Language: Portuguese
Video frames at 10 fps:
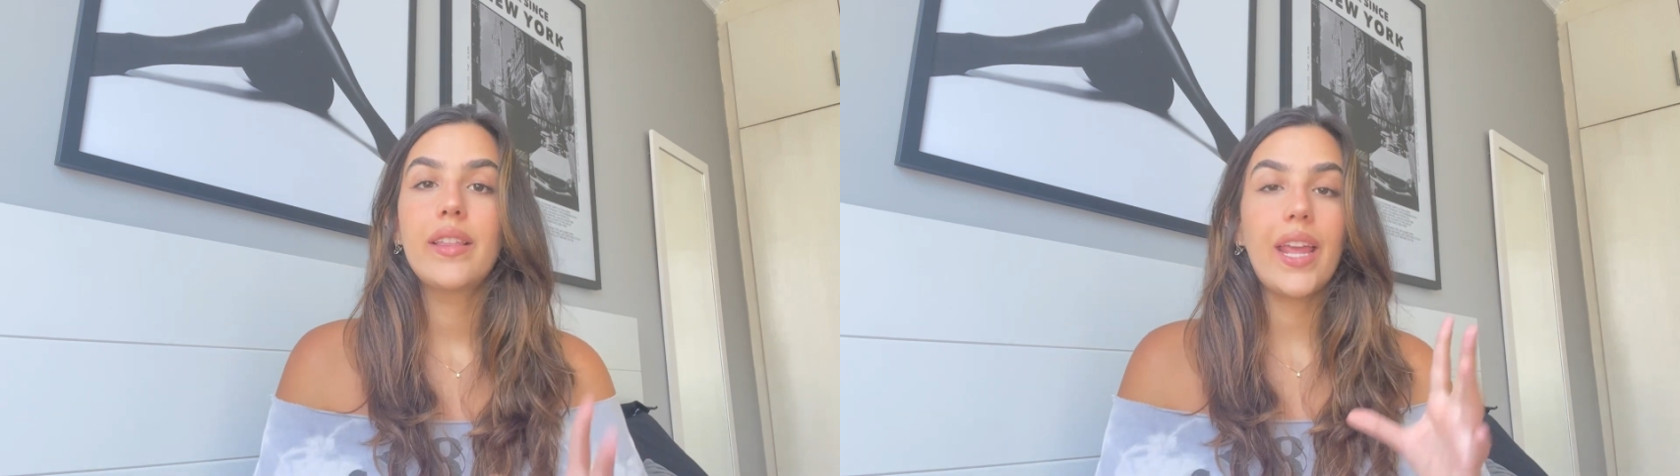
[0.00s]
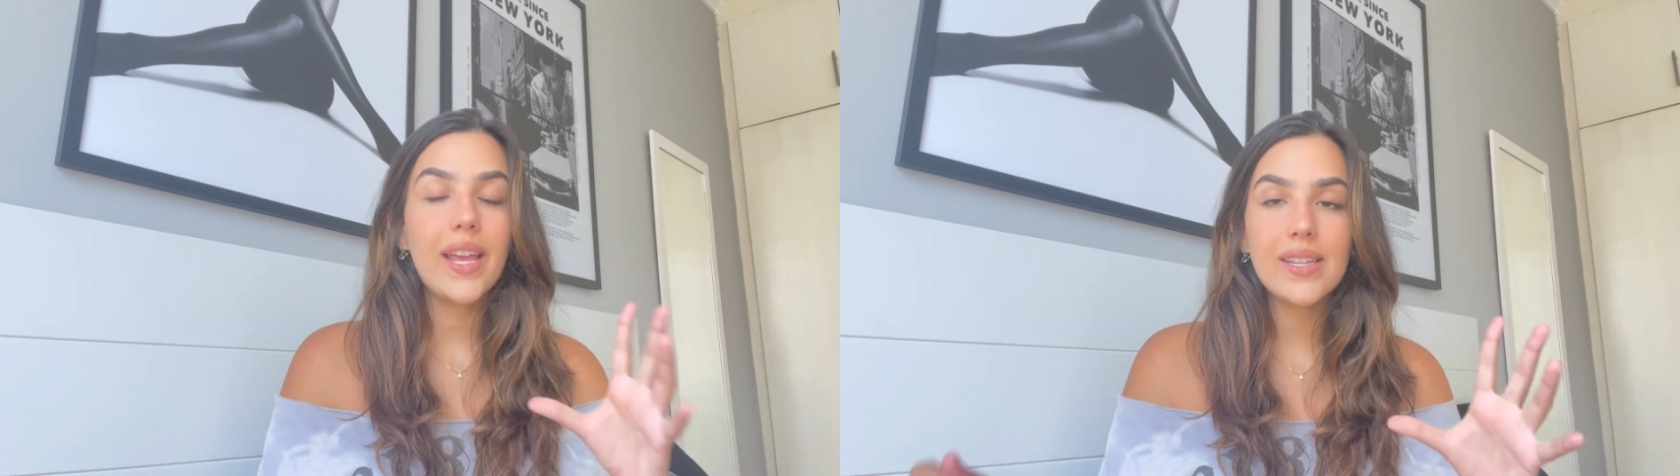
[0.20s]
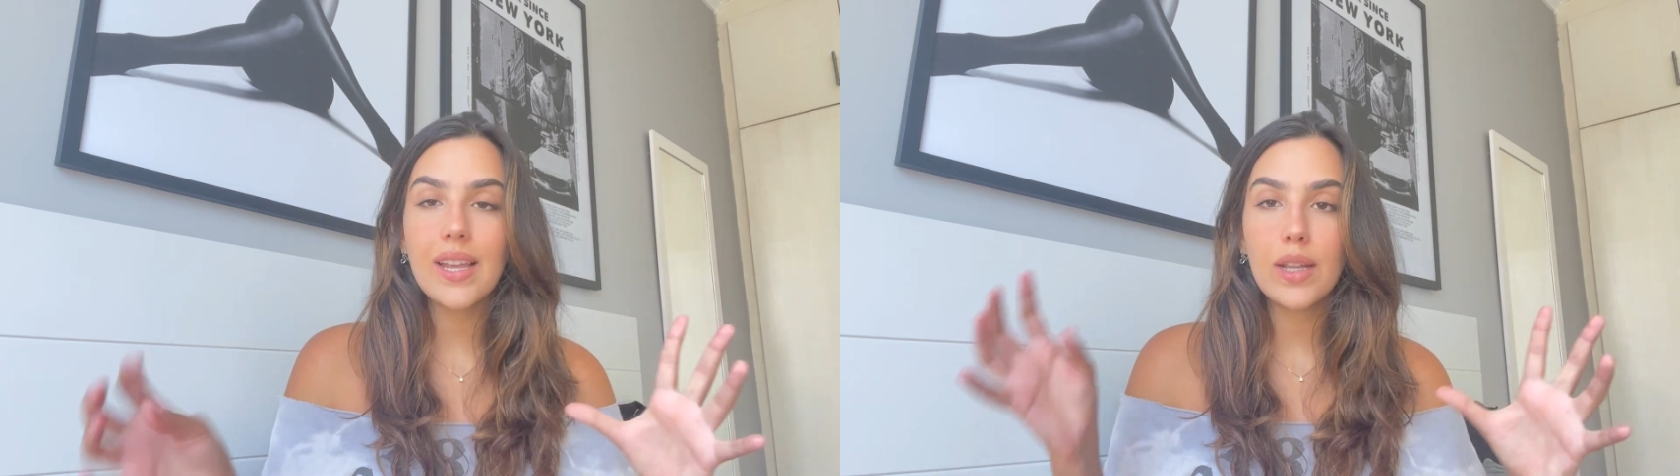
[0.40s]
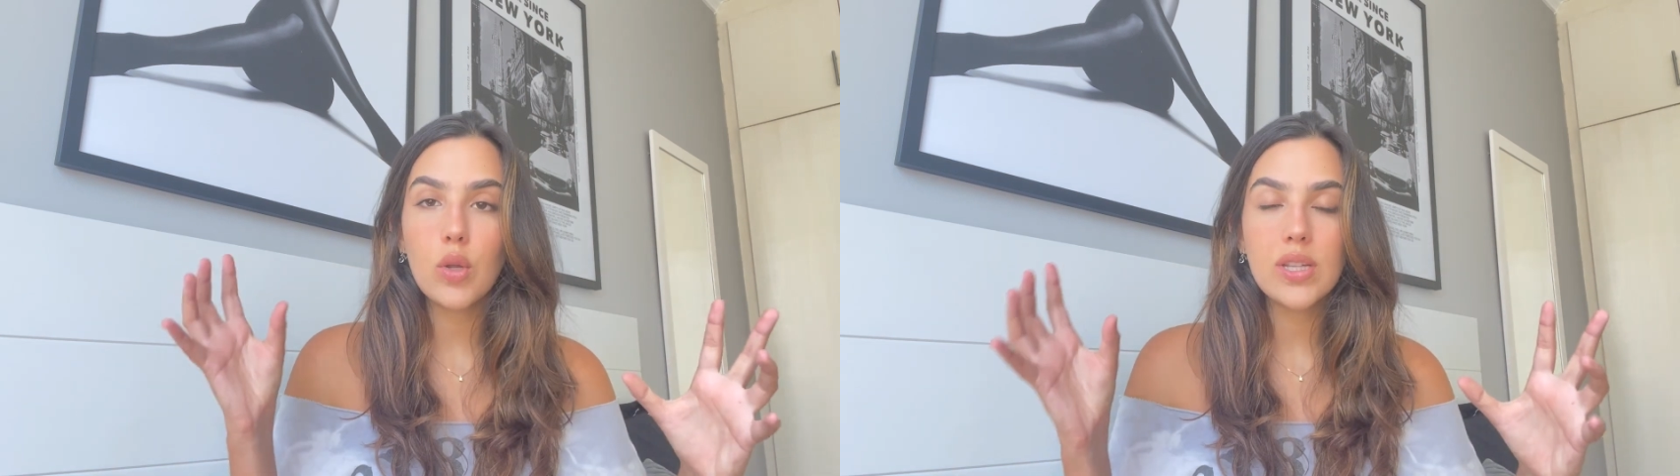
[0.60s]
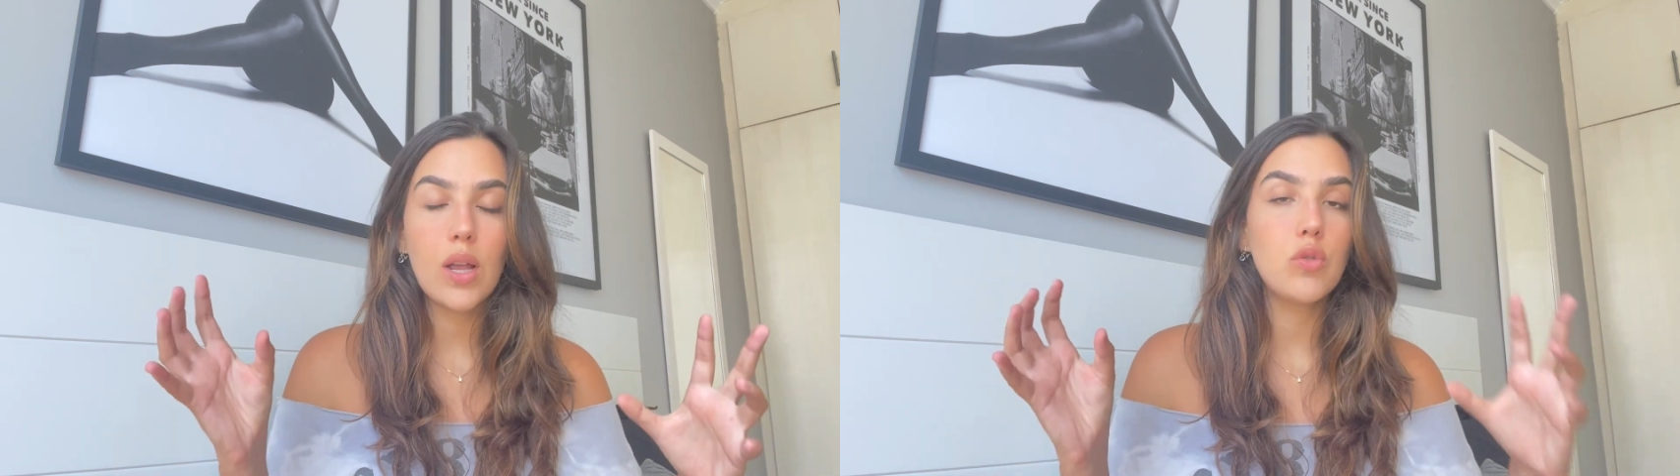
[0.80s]
ter essa
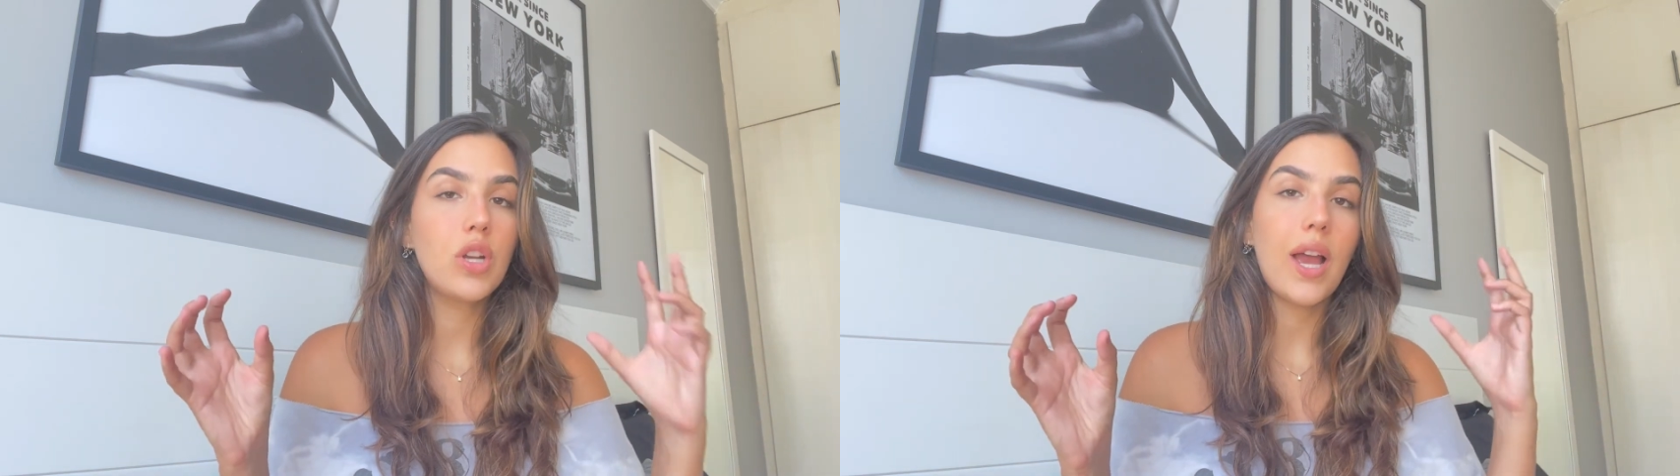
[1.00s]
noção de